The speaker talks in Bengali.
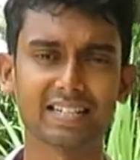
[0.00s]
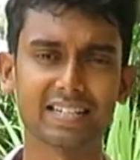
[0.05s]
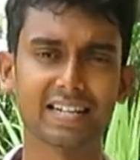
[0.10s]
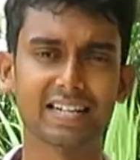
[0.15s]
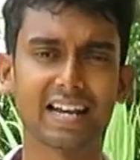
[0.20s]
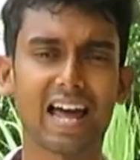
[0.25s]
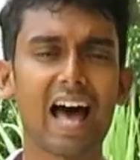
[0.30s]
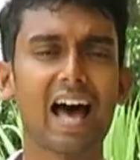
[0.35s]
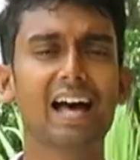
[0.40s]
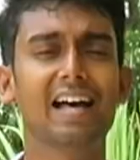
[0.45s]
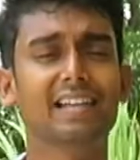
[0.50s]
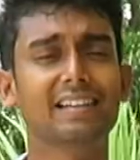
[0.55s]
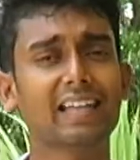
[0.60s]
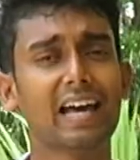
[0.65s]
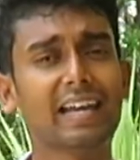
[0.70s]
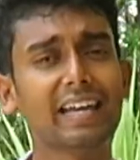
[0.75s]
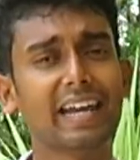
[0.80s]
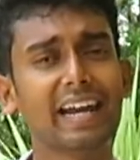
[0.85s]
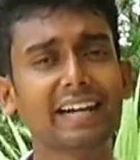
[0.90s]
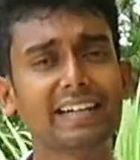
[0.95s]
আসে না
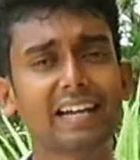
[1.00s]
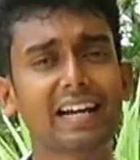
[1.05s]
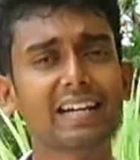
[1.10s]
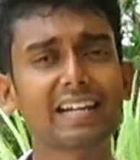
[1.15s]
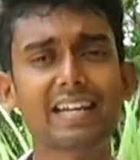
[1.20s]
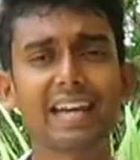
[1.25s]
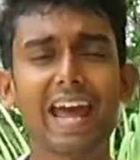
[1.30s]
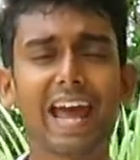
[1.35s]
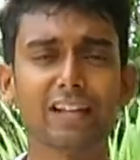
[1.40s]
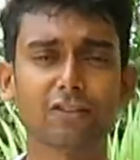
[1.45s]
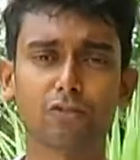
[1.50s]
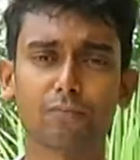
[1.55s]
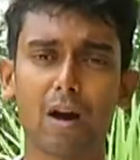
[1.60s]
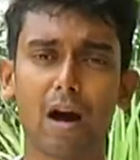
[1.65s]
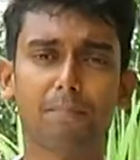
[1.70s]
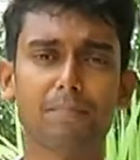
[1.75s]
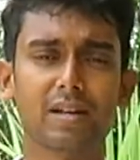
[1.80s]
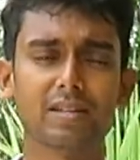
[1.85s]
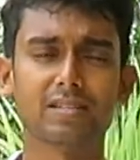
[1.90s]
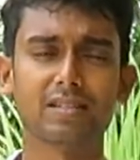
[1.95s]
তাই এটা নিয়ে এত
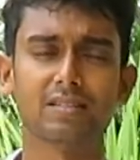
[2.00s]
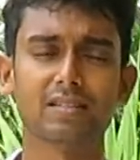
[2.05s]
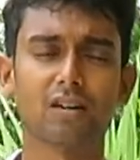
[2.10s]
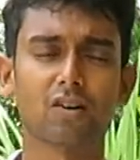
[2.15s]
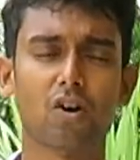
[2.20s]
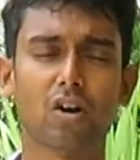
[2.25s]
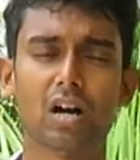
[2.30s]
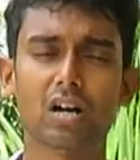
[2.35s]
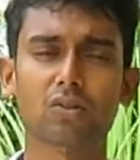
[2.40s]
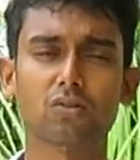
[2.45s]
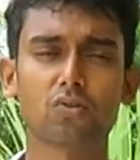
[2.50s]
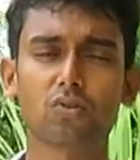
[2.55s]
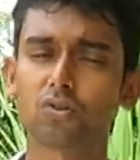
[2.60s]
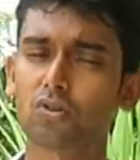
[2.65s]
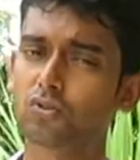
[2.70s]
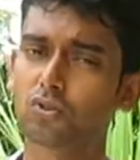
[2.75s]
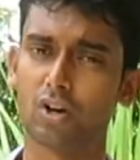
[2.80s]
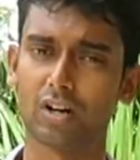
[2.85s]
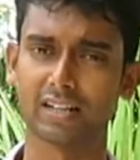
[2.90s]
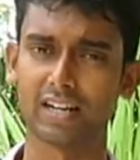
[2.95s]
ভাবনা চিন্তা করার
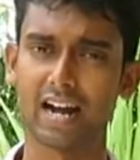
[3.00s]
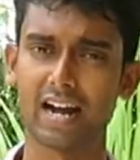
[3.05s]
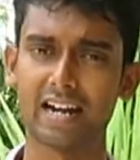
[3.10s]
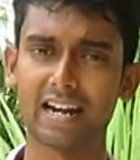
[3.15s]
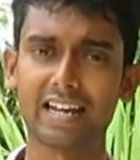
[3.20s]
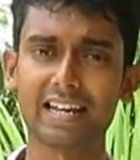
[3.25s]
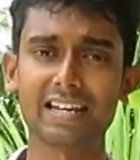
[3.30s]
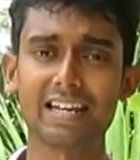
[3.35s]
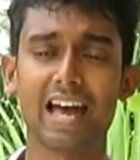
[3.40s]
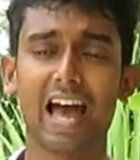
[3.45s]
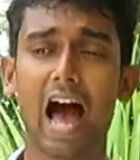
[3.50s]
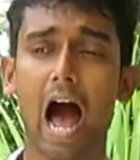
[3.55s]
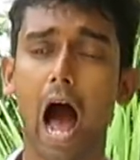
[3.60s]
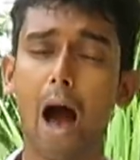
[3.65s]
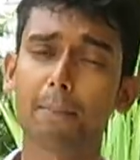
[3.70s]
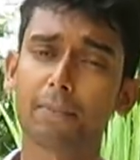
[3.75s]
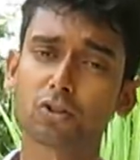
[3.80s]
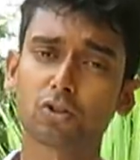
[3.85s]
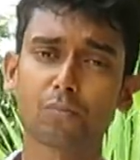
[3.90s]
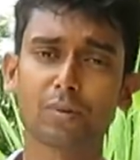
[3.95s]
কোনো দরকার নেই
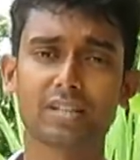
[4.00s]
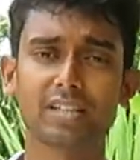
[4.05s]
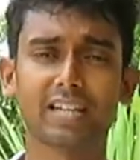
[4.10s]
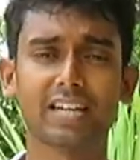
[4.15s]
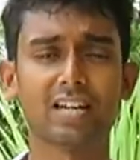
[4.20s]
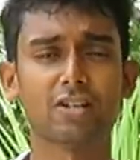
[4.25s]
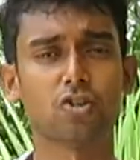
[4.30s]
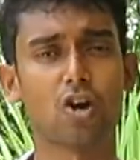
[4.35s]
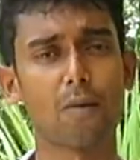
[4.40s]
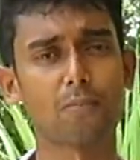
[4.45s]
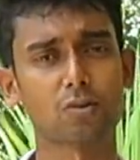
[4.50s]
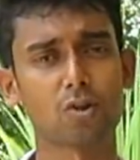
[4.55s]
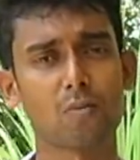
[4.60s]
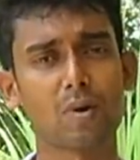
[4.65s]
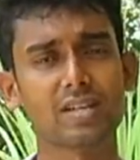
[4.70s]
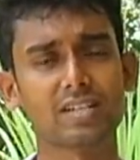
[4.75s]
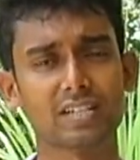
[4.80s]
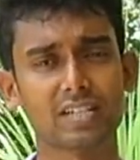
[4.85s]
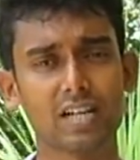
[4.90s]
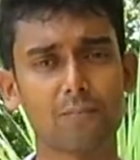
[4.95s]
আমি তোমাদেরকে
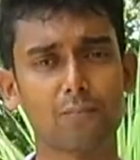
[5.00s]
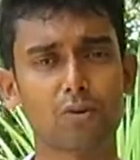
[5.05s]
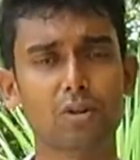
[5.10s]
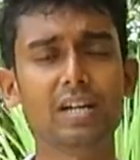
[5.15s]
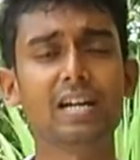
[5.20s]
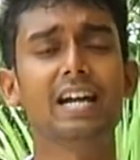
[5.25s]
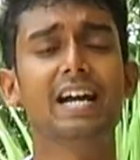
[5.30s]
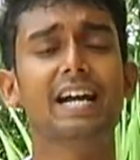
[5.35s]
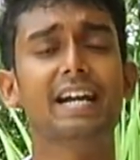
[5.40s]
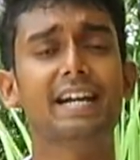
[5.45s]
সবসময় যেটা বলি